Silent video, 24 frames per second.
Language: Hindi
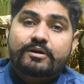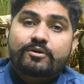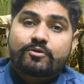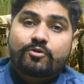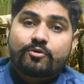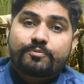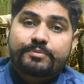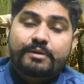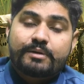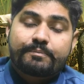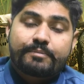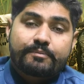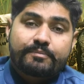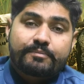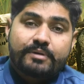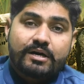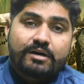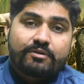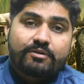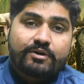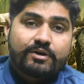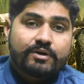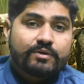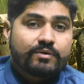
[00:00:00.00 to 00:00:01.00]
प्रकोप या
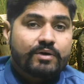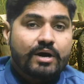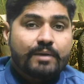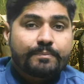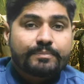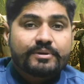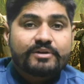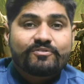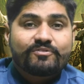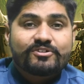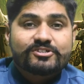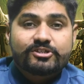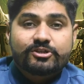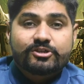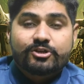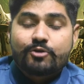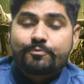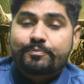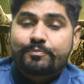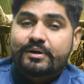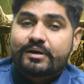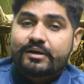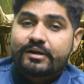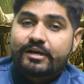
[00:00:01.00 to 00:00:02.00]
प्रभाव है वो आपकी फसल के
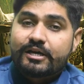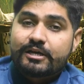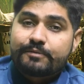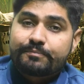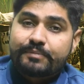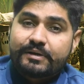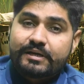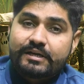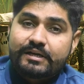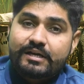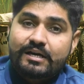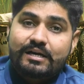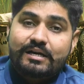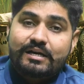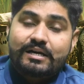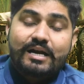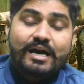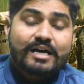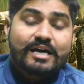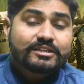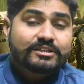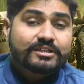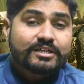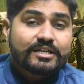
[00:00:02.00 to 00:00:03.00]
ऊपर नहीं पड़ेगा
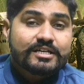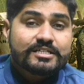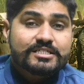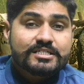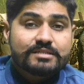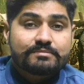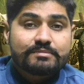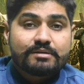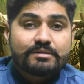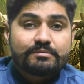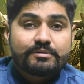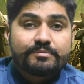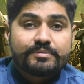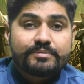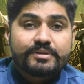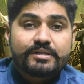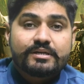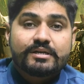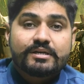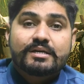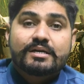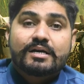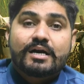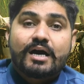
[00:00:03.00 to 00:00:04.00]
रात के समय में
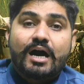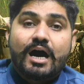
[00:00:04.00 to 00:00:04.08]
भी